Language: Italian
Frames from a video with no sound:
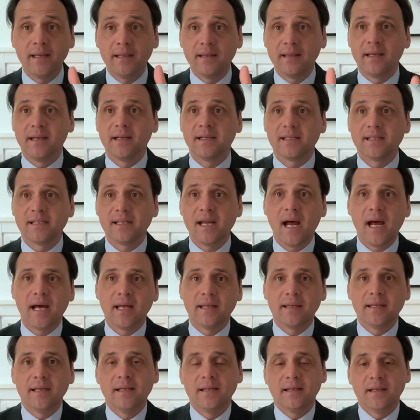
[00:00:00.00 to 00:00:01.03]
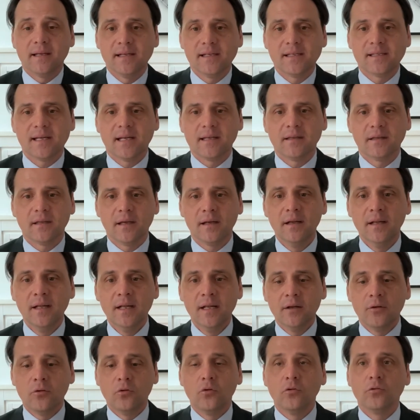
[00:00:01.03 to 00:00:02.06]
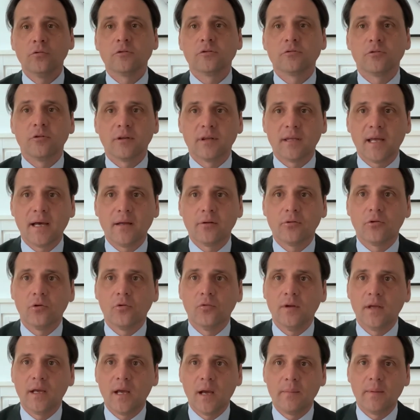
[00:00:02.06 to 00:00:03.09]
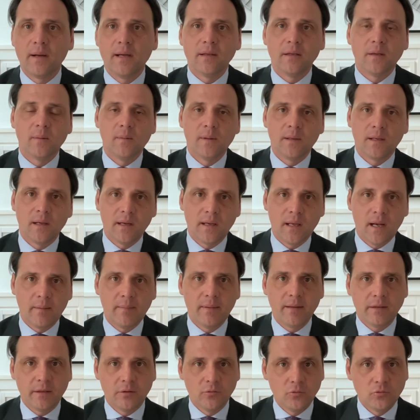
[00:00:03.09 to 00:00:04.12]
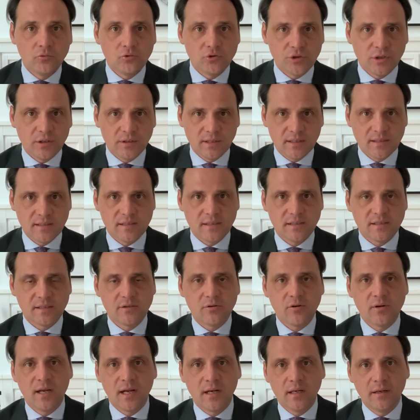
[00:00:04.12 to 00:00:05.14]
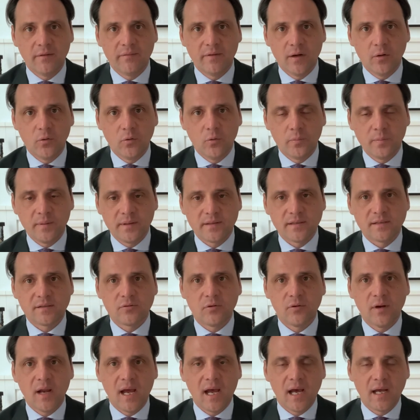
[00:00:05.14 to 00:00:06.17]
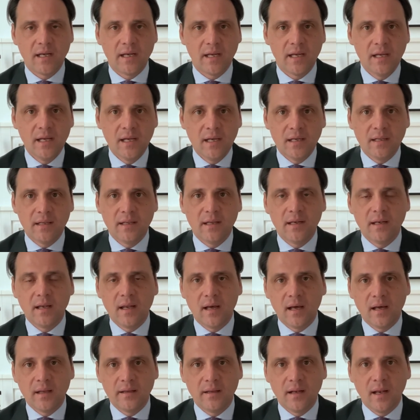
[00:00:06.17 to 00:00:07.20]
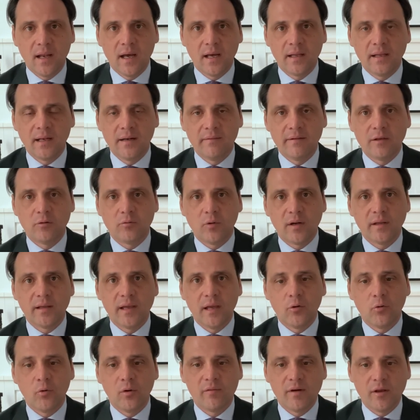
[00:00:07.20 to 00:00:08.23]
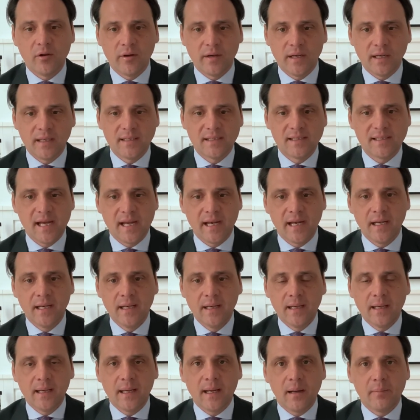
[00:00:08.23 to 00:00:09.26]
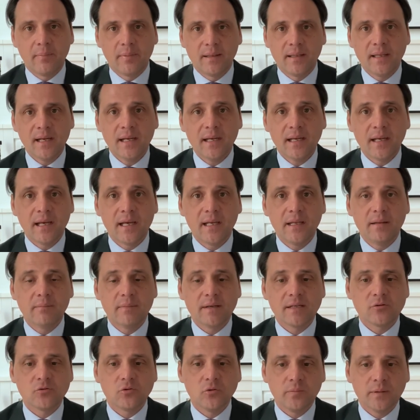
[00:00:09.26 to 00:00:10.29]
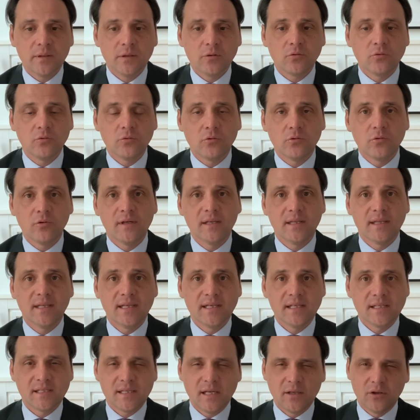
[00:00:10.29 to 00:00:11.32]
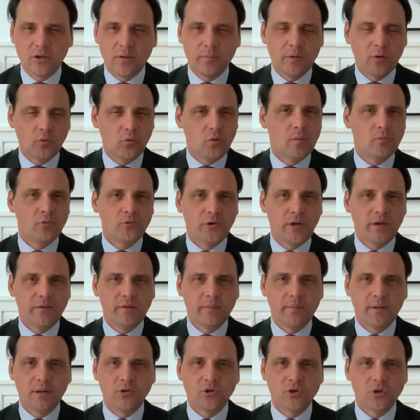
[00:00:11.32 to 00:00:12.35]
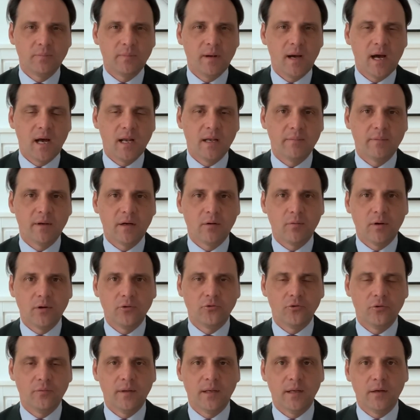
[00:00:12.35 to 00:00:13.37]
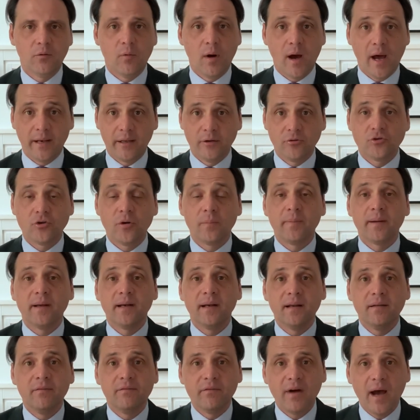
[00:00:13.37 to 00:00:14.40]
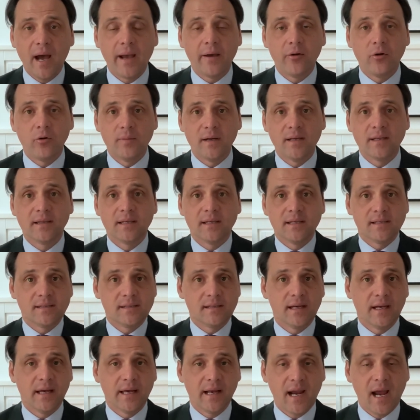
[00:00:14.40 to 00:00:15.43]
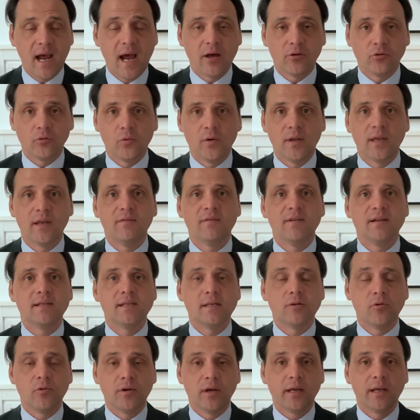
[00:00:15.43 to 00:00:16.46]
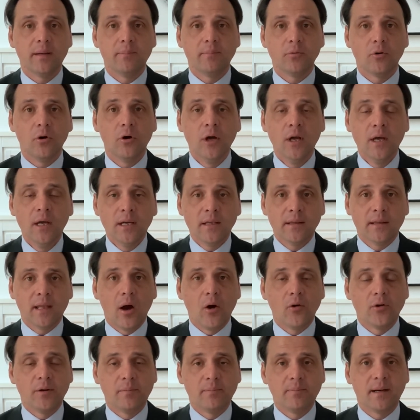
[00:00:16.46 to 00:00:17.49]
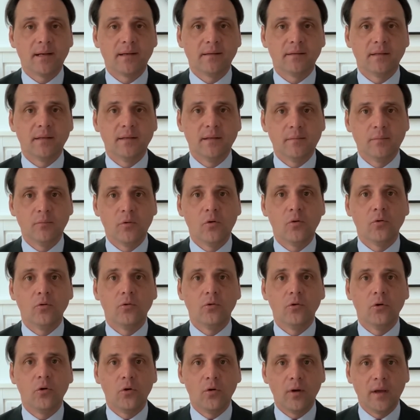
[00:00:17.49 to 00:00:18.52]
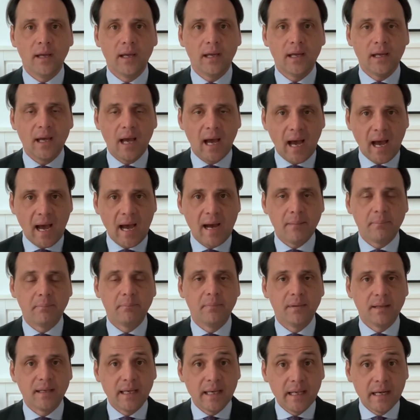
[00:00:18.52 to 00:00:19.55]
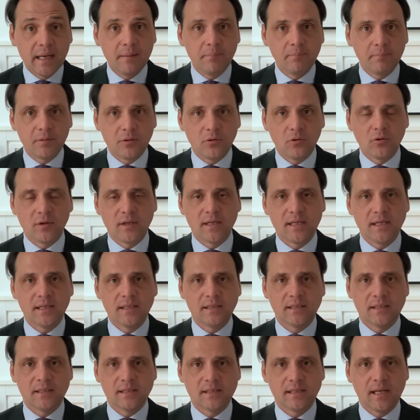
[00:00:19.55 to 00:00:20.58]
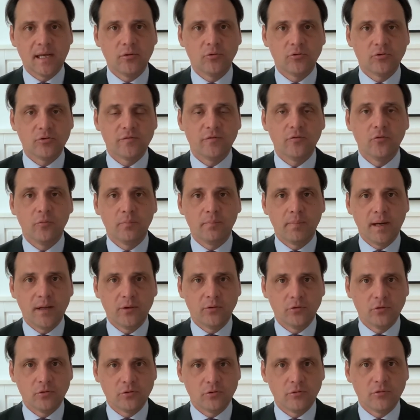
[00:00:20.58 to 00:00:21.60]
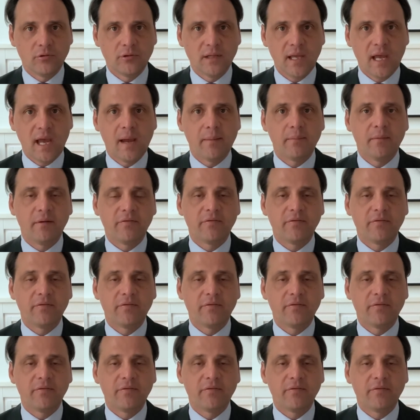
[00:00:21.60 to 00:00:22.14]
è interessante, è interessante non soltanto e unicamente perché chiaramente non c'è tassazione a livello personale nell'eventualità in cui vado a realizzare capital gain, ma soprattutto è interessante per due motivi principali per quanto mi riguarda, cioè per l'environment che si è creato, quindi investitori cripto da ogni parte del mondo e hub cripto che si stanno sviluppando sul tema,